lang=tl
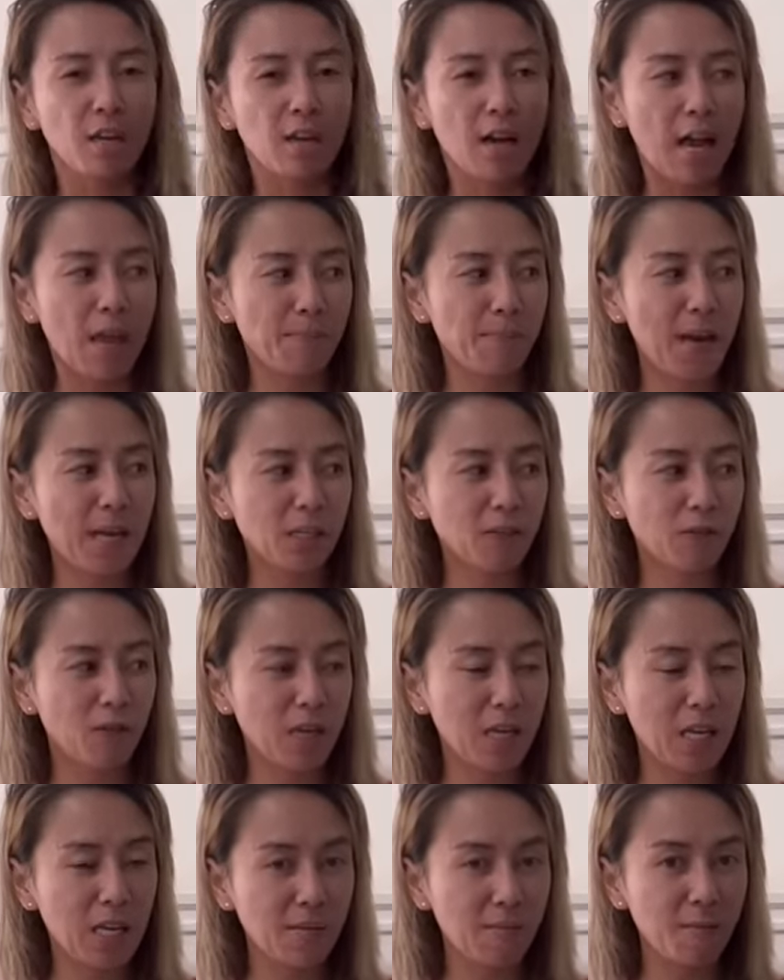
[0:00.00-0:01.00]
I packed
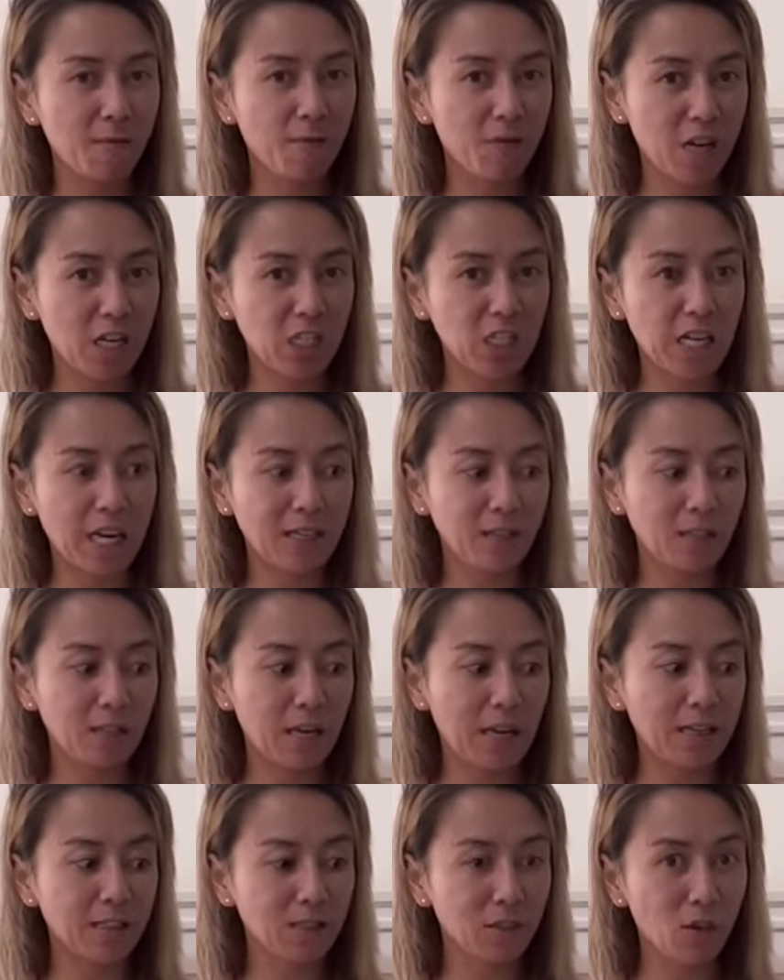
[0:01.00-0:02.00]
for him fresh
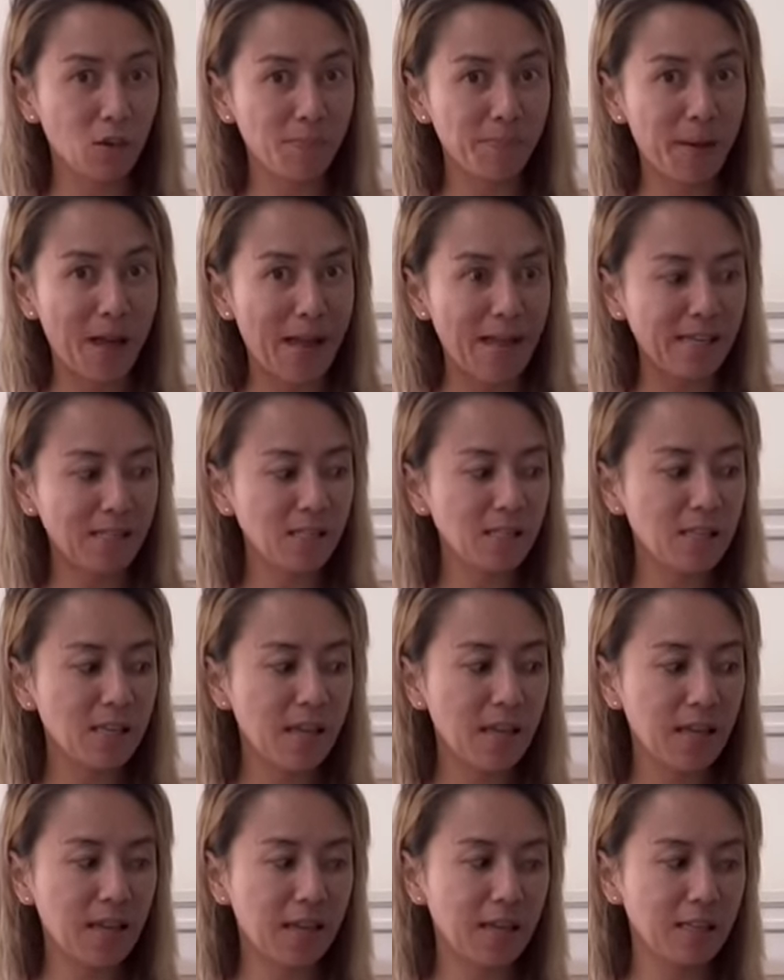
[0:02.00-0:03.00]
un- underpants
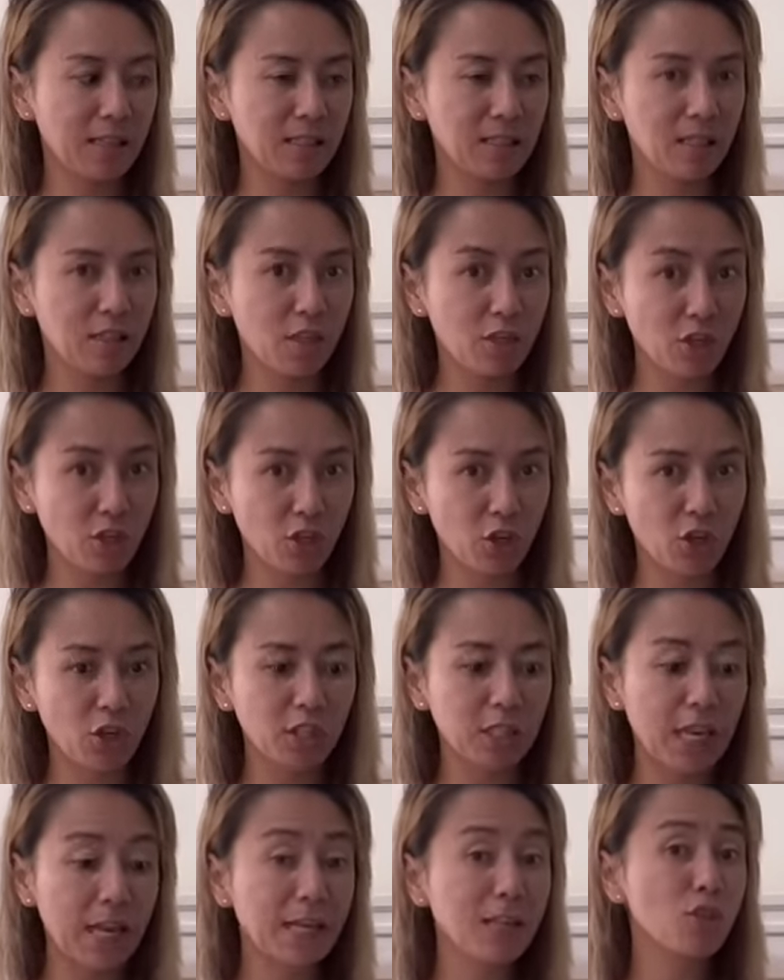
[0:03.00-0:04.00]
and a
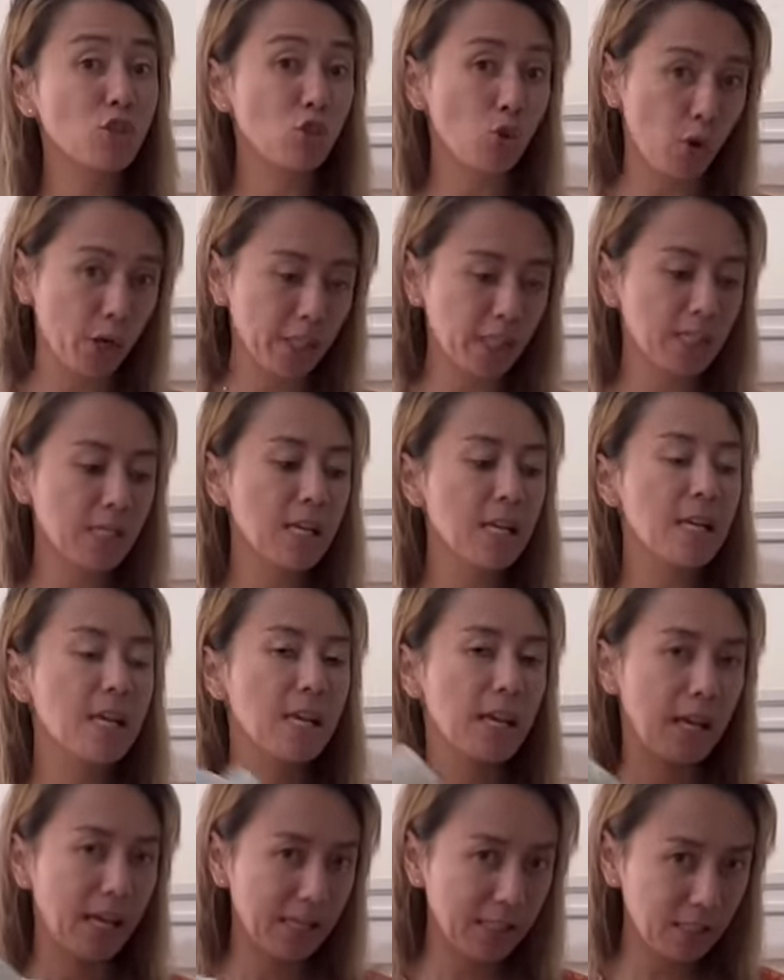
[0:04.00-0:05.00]
shirt and shorts
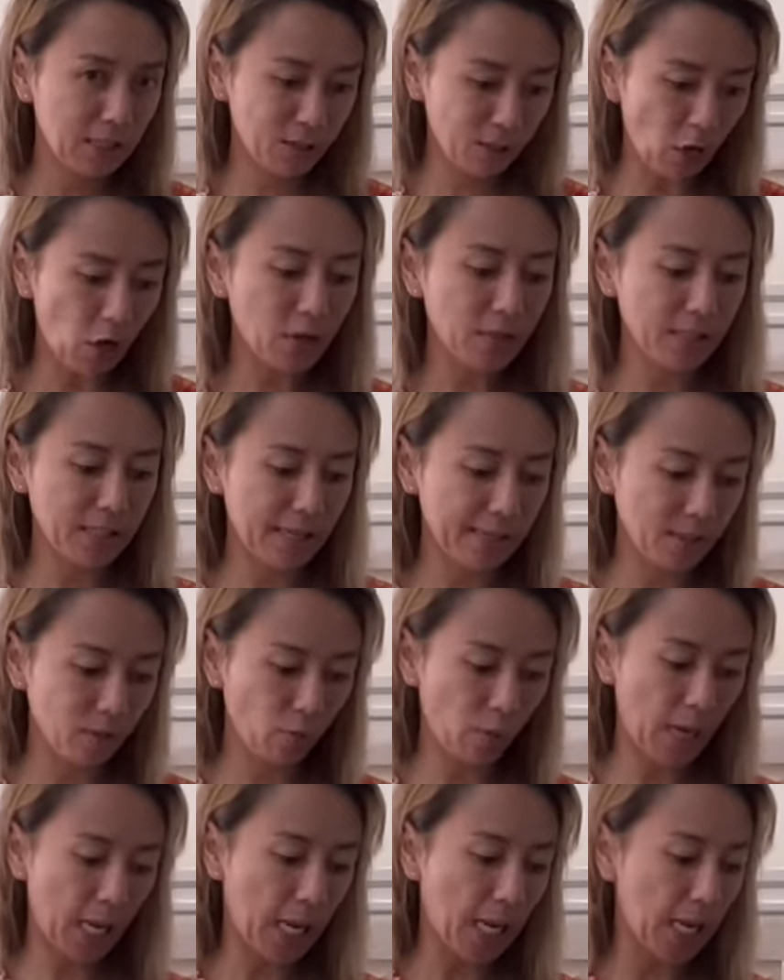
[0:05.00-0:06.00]
and socks as
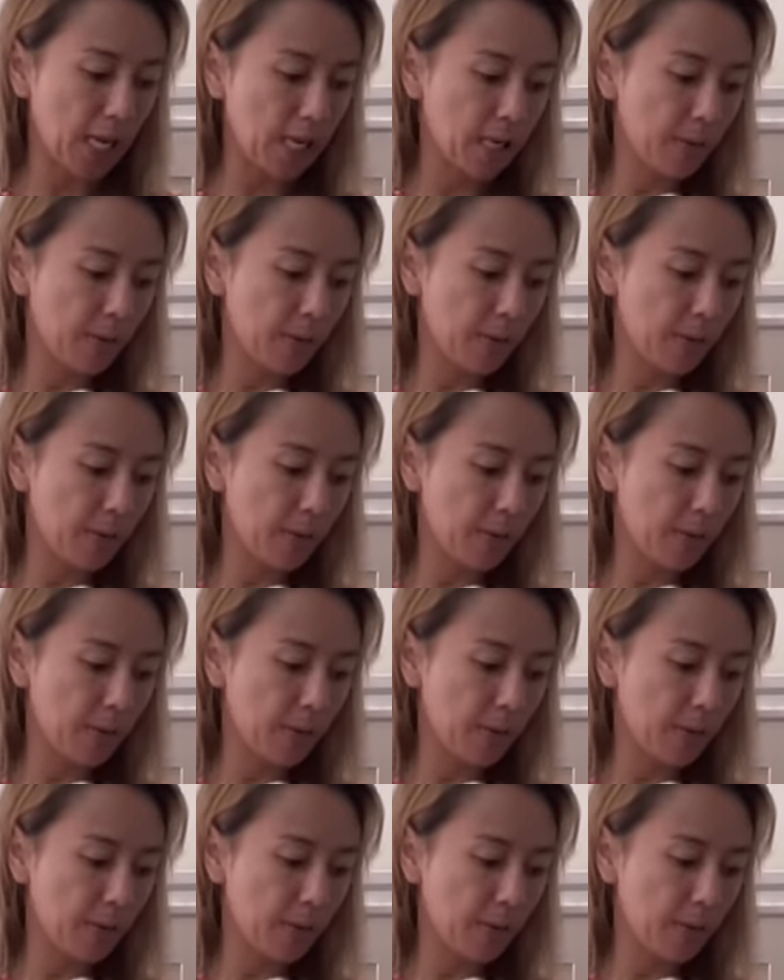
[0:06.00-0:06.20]
well.